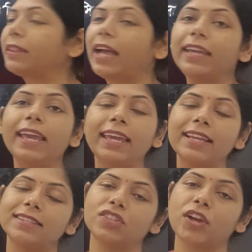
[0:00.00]
बताई है
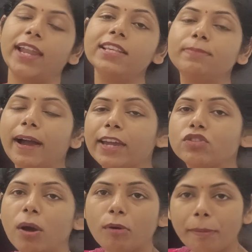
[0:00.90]
इक्कीस से चालीस बाकी
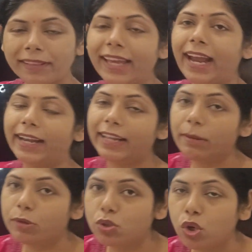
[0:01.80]
जो आपको पता है
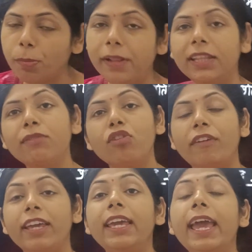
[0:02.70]
कैटेगरी में छूट मिलती वो
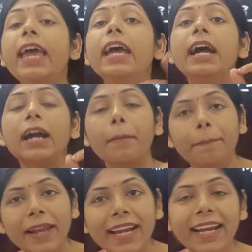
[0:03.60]
वही है
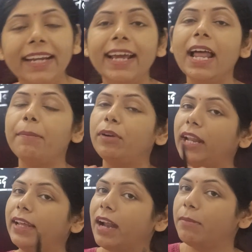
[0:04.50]
कंप्लीट डिटेल आपको
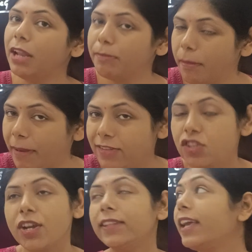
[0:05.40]
टेलीग्राम लिंक पे
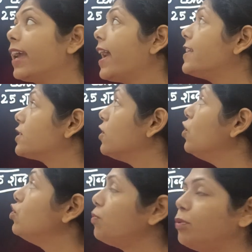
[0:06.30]
मैसेज कर दिया गया है
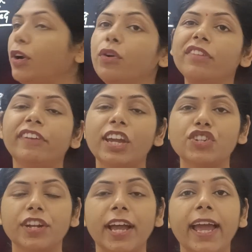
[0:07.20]
जो पूरा
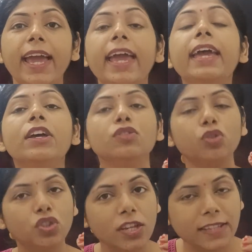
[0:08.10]
नोटिफिकेशन आया है
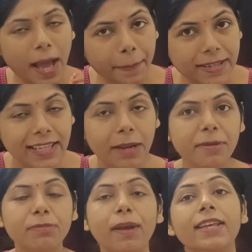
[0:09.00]
जो चीज़ें आपके
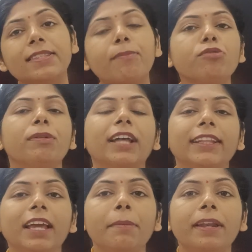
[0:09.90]
सिलेबस में है सब कुछ
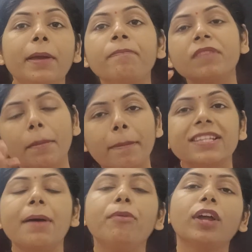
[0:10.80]
बता दिया मैंने
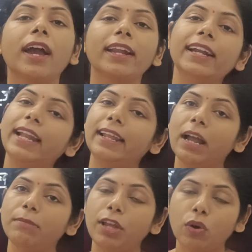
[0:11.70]
बस आपको क्या करना है
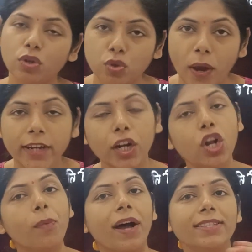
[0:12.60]
टेलीग्राम लिंक को ज्वाइन
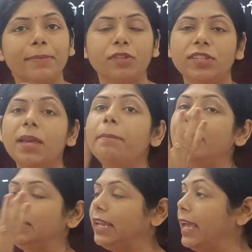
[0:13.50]
कर लो वहाँ सब चीज़ें
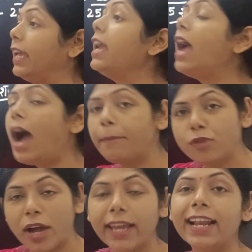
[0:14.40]
मिलती रहेंगी अब
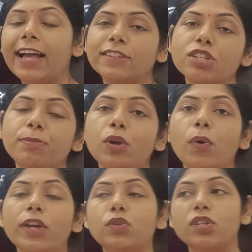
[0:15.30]
जो आगे क्लासेस भी
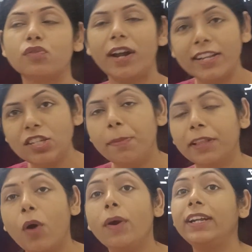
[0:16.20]
होंगी जो स्ट्रैटेजी
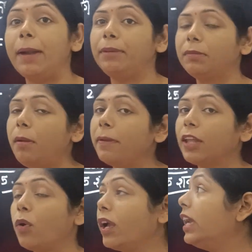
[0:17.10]
बताऊँगी टाइम टेबल
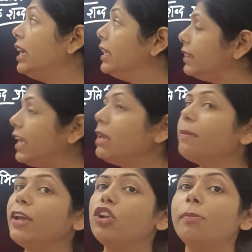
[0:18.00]
बताऊँगी तीन
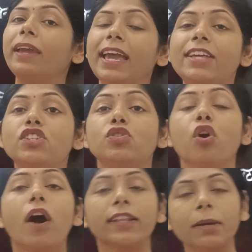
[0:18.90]
महीनों में क्या चीज़ों
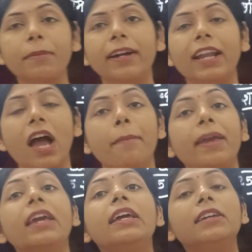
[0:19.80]
को ख़त्म करना है
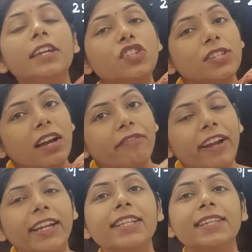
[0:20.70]
हमें किस चीज़ का
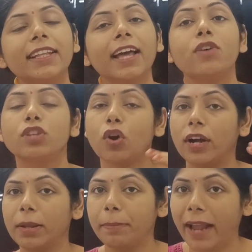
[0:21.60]
वेटेज ज़्यादा है उस
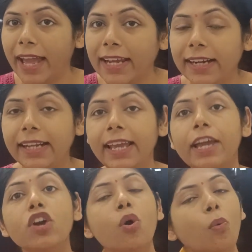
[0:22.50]
अकॉर्डिंग पढ़ाई करनी
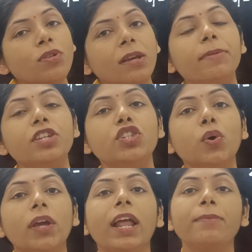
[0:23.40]
है उन सभी
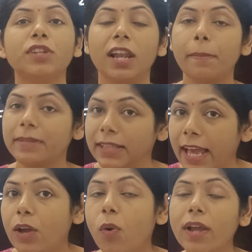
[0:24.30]
चीज़ों के लिए आप चैनल पर
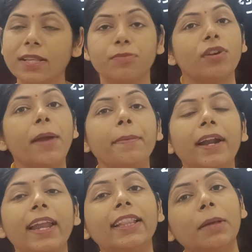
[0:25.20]
नए होंगे सब्सक्राइब
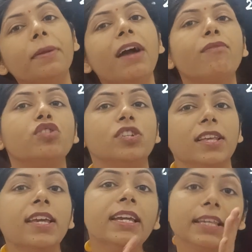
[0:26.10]
कर लेना तभी आप वो
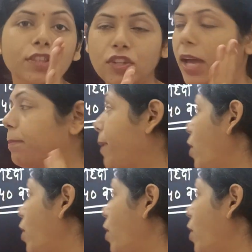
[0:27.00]
चीज़ें जान